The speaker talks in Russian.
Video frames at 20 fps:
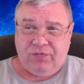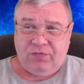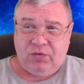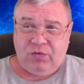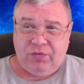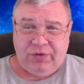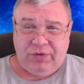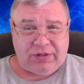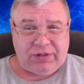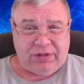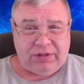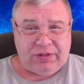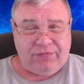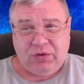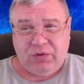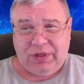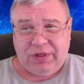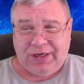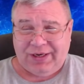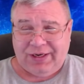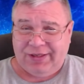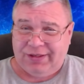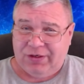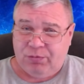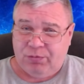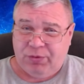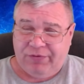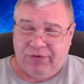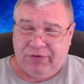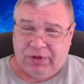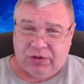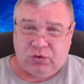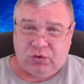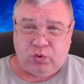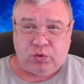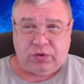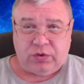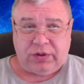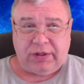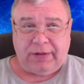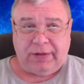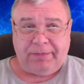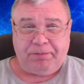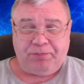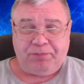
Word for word: Но в этом видео я хотел бы вернуться